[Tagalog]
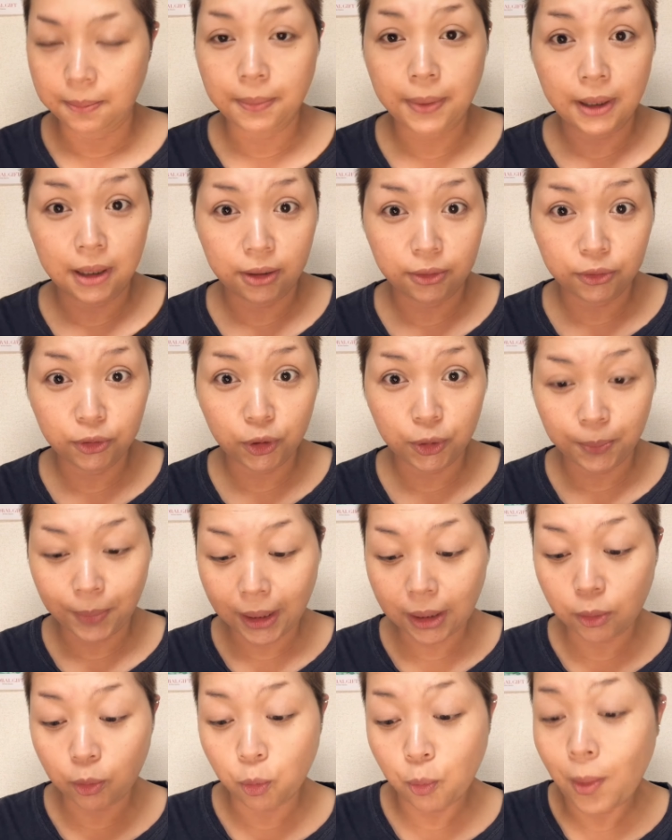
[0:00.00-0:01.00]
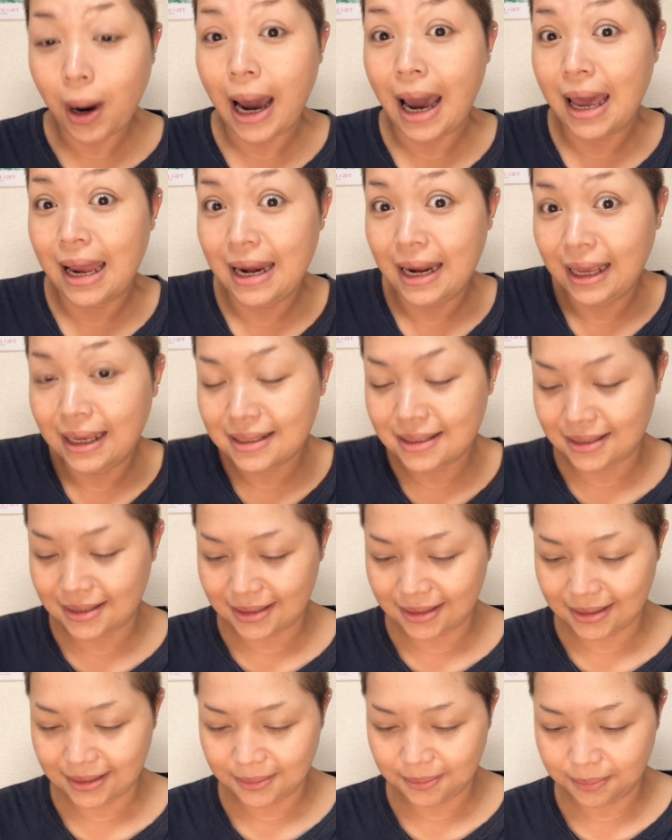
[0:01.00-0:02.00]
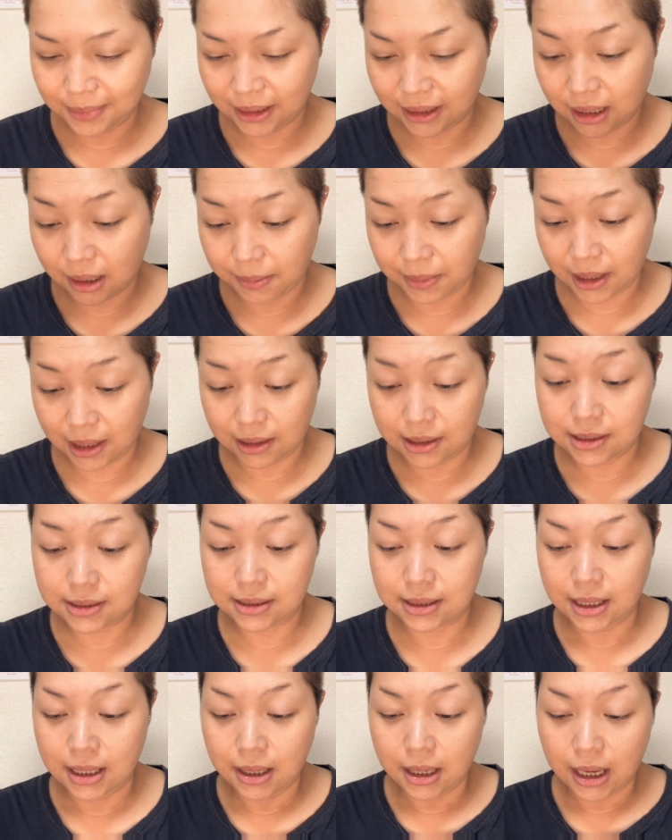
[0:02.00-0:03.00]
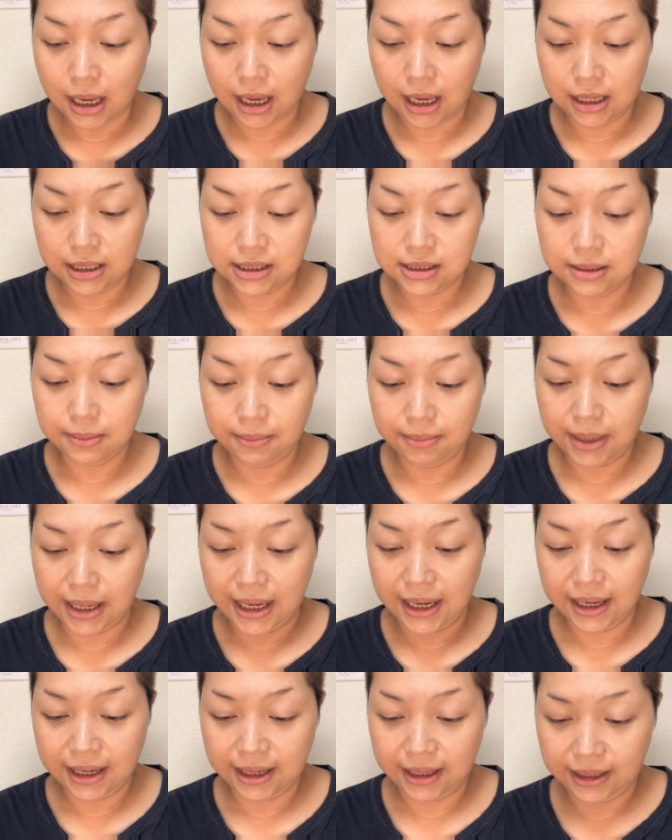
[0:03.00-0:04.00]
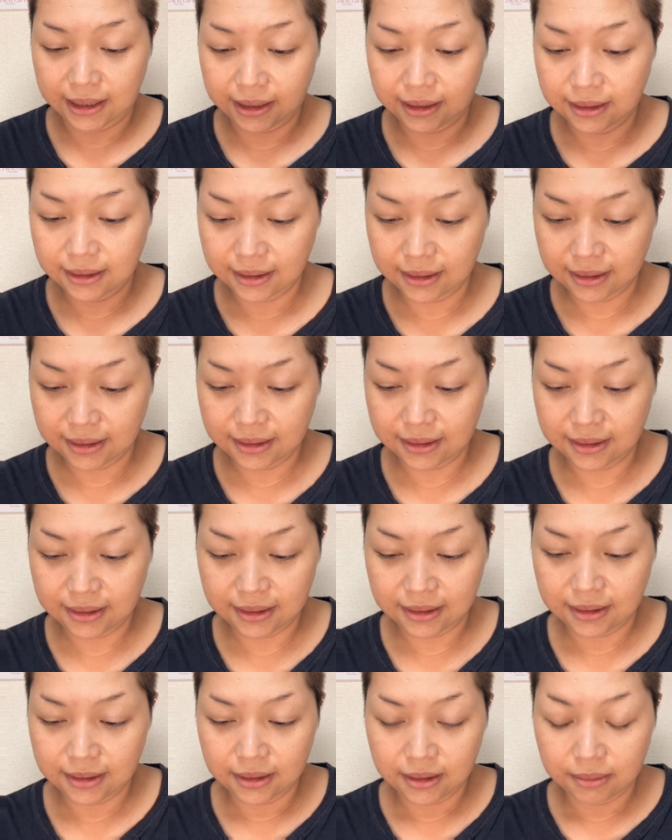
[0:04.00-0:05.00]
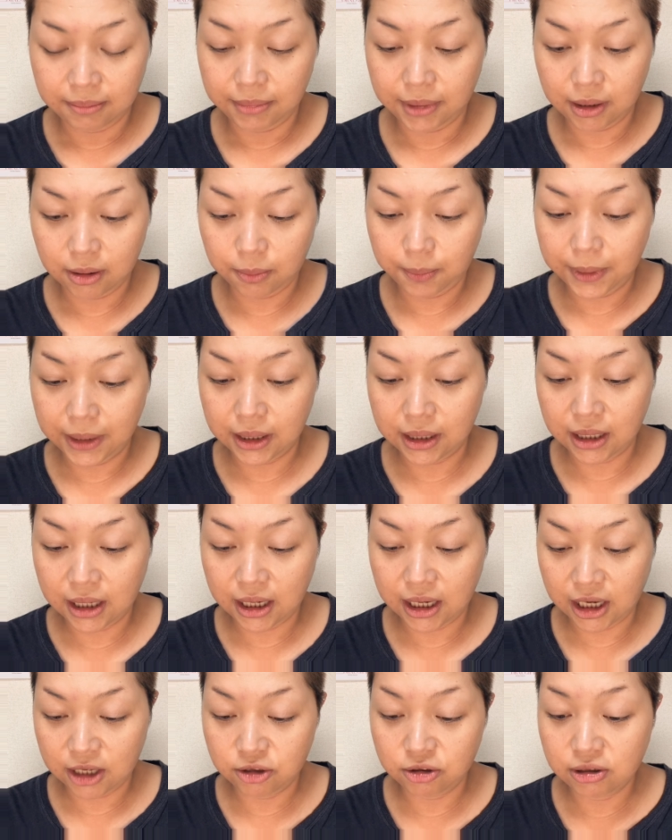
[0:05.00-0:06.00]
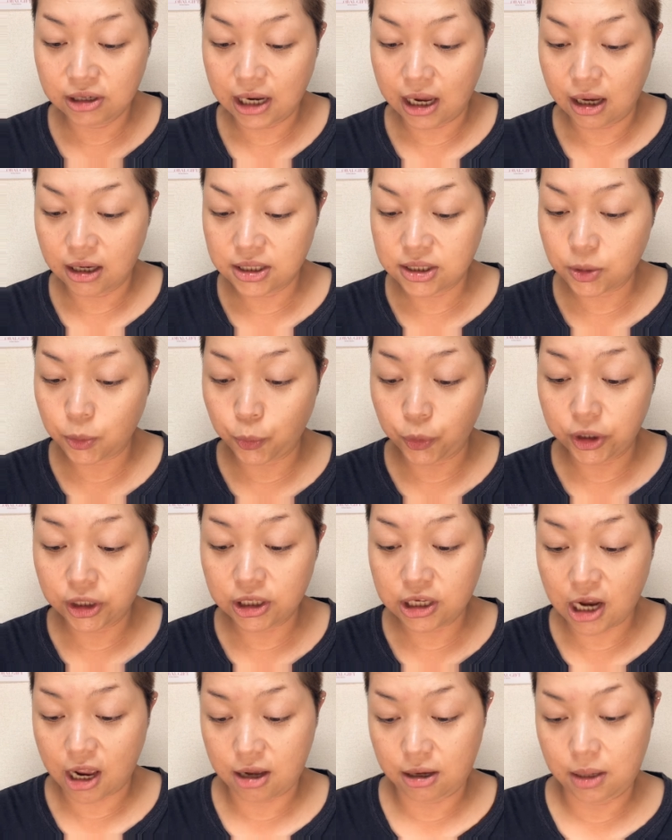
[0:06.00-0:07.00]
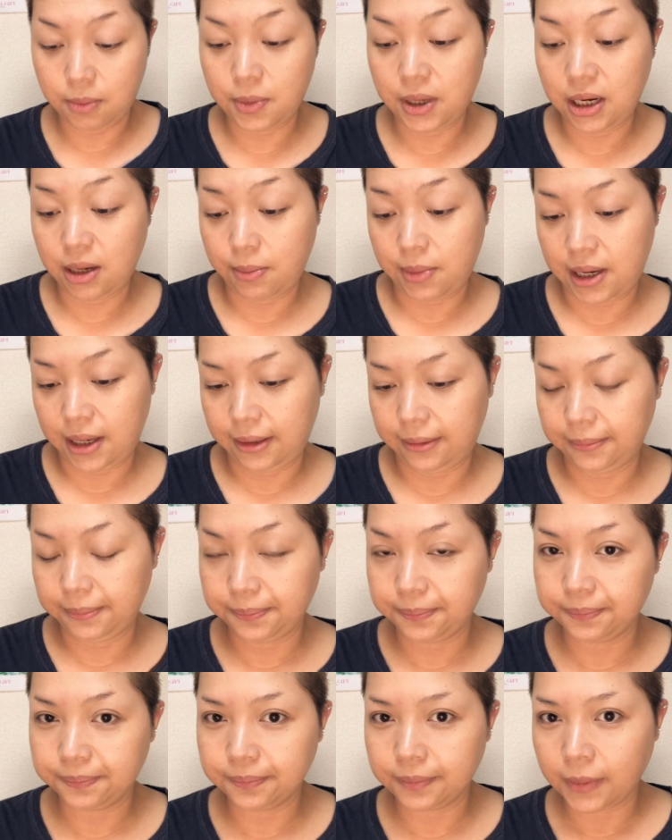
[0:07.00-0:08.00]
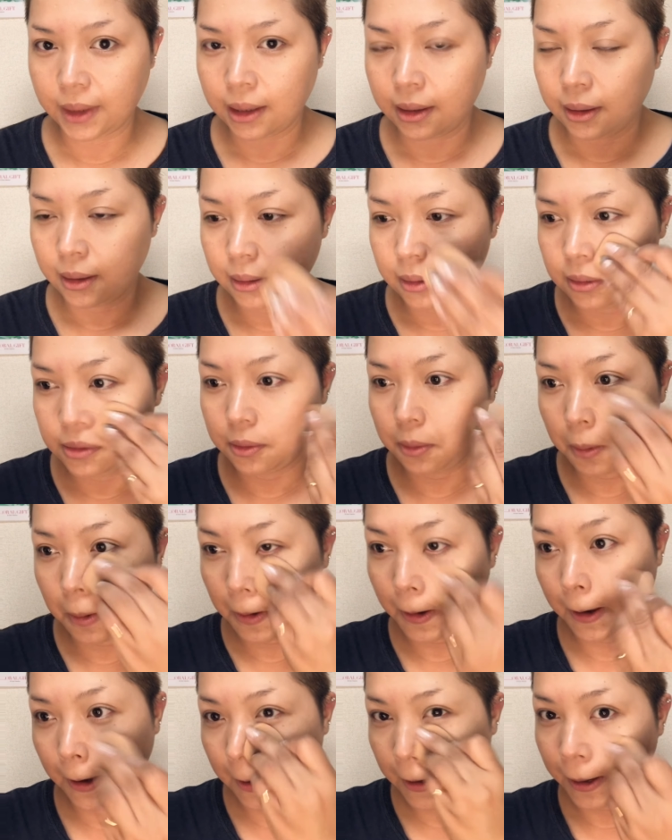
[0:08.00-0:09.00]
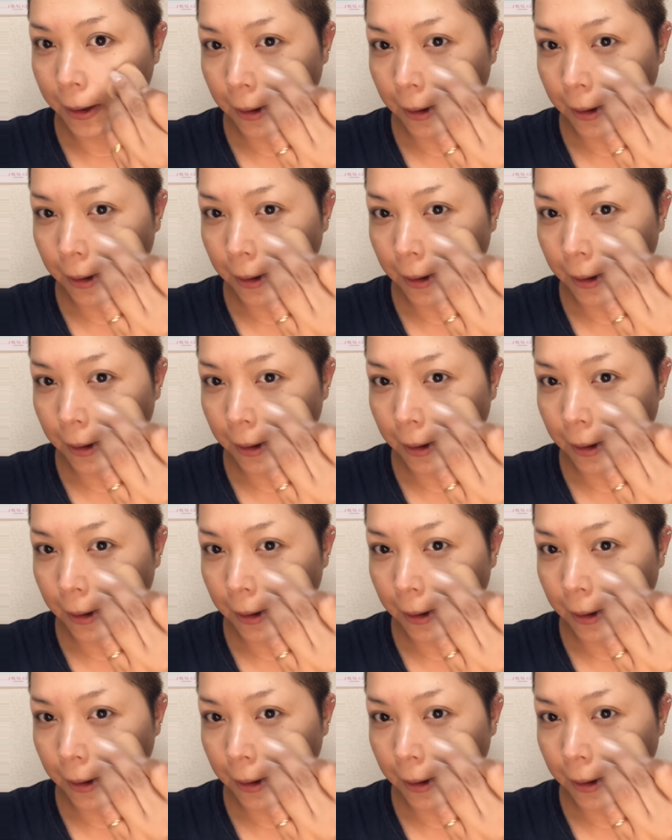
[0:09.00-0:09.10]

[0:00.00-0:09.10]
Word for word: powder pag umaalis, pag kami alis, aalis ng bahay. Pero pagka ano lang, sa work lang, iba naman. Yung